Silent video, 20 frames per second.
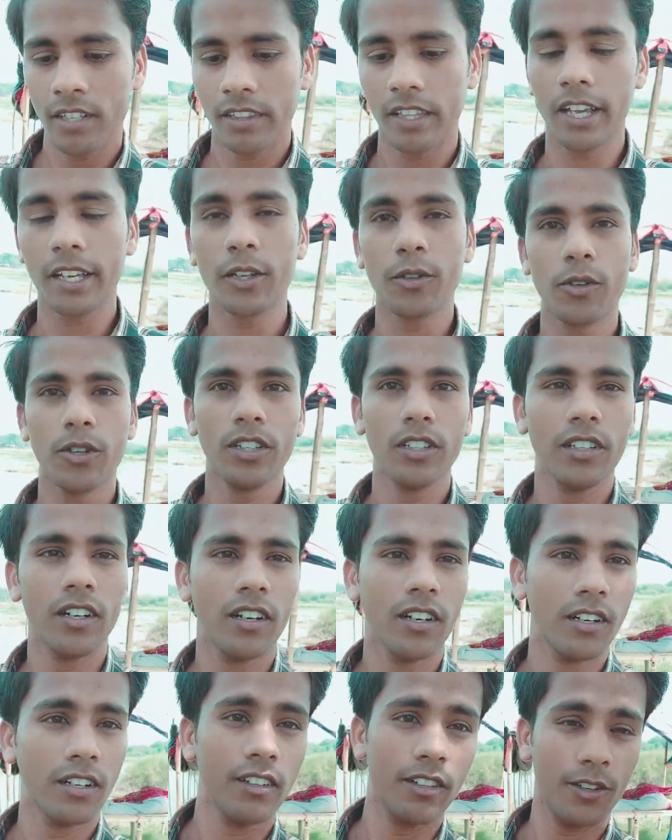ताकि कोई
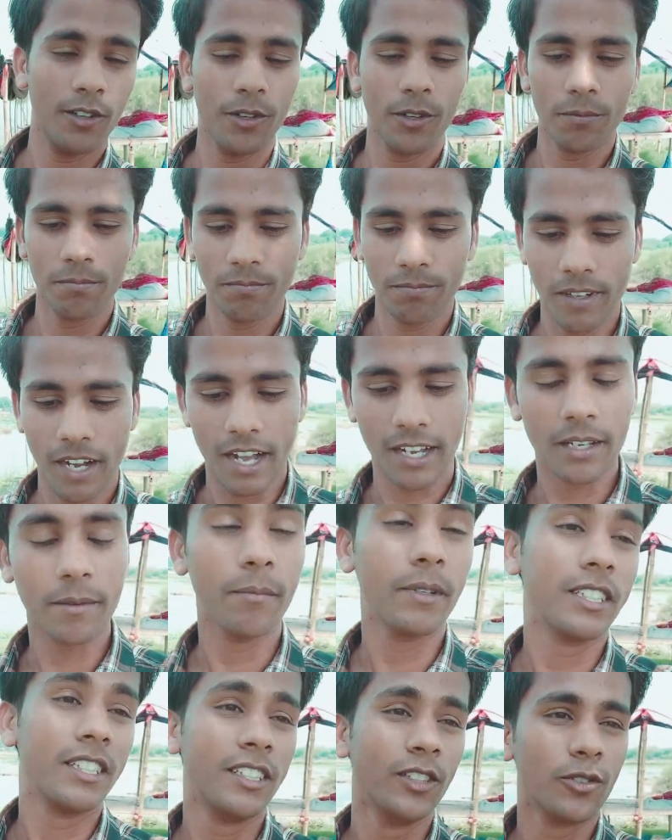और आगे
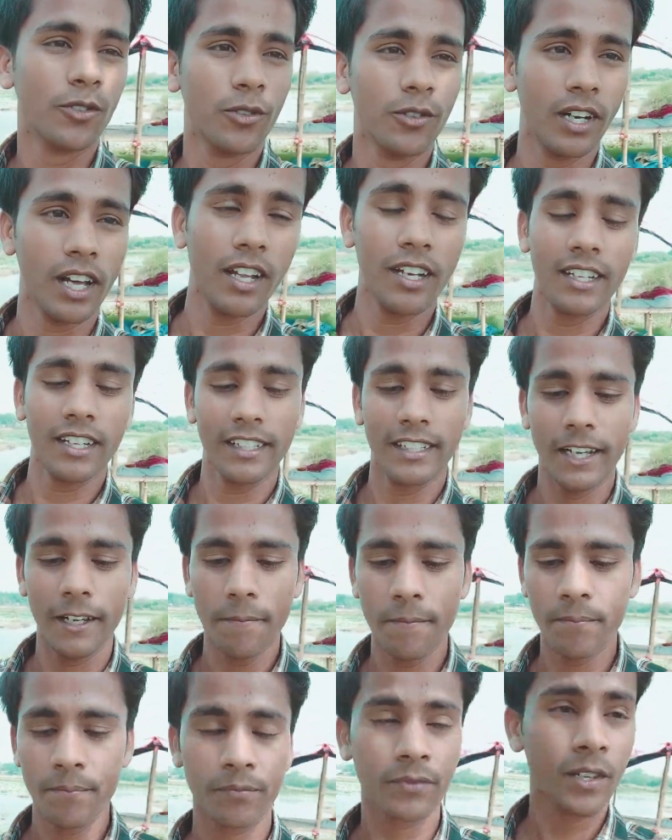मछलियों को ना लेके
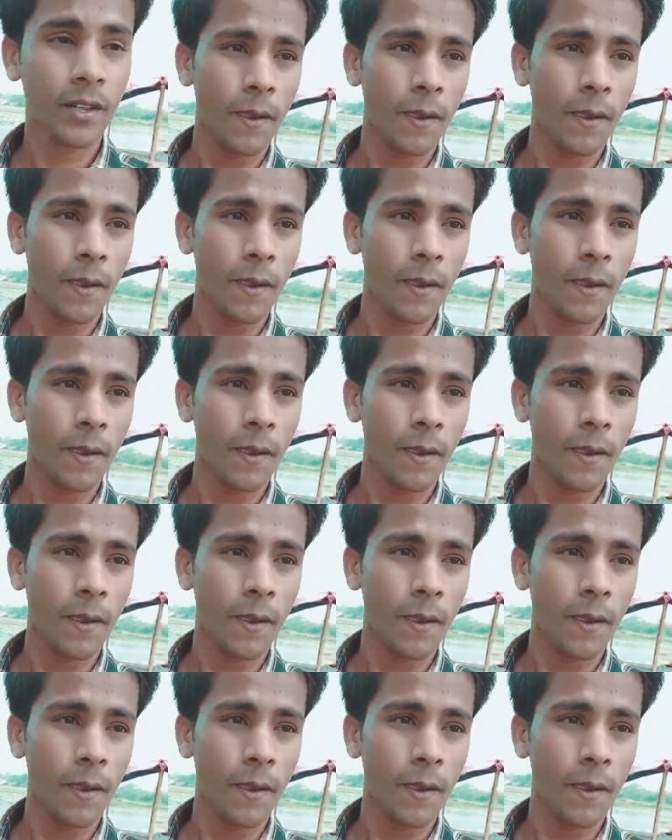जाए